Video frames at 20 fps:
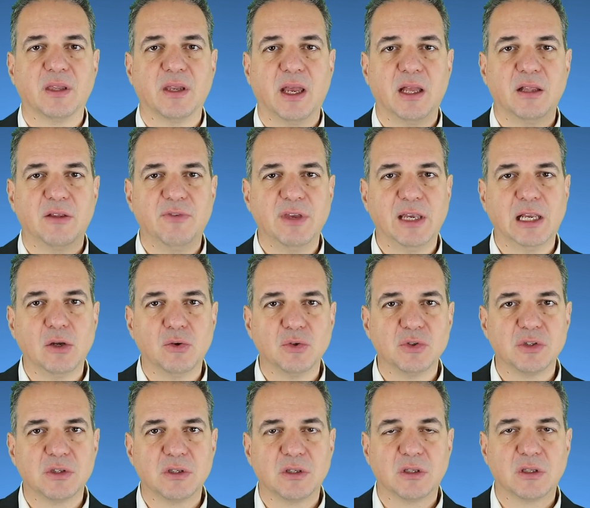
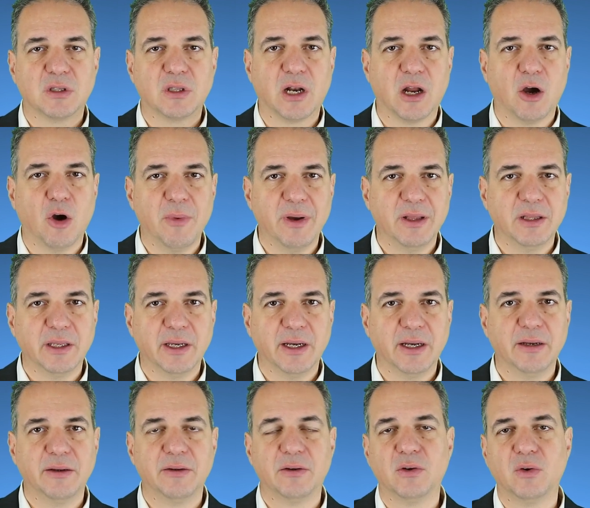
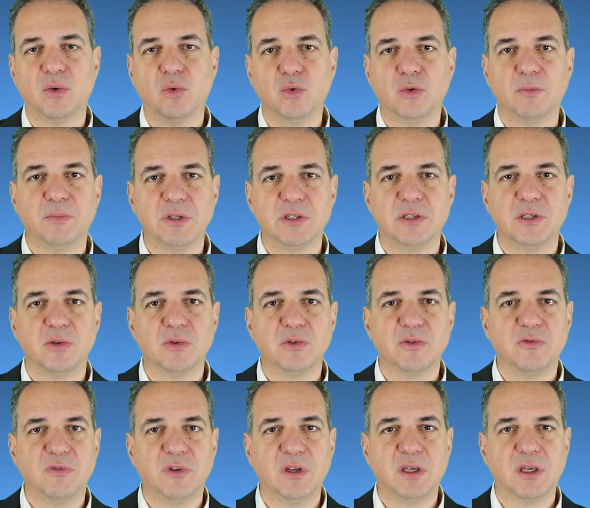Entwicklungstraumata und
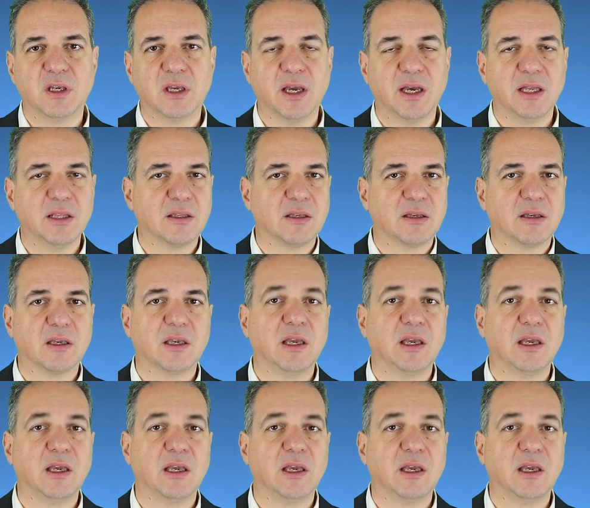Beziehungsfähigkeit,